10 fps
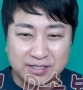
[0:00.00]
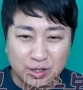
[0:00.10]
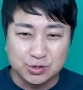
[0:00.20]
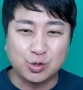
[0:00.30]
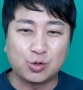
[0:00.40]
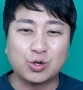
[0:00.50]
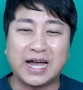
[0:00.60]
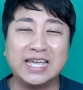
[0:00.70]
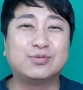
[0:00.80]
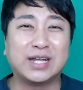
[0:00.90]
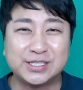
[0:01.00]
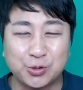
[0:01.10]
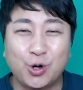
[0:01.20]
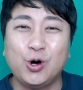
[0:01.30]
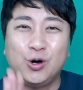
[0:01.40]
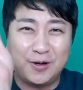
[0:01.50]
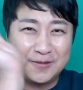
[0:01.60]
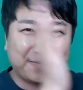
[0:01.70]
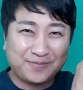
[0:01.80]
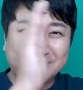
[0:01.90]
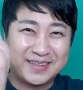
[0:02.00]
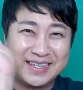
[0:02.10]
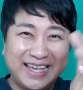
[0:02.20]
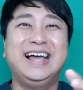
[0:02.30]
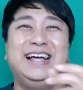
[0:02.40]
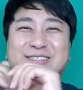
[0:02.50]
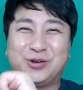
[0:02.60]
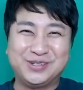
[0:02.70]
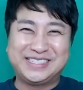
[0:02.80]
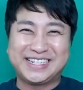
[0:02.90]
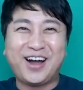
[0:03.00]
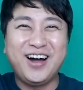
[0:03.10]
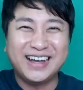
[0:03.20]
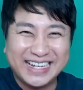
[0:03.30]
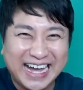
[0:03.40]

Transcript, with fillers: 그런 쪽으로 가입을 하셔도 좋으실 것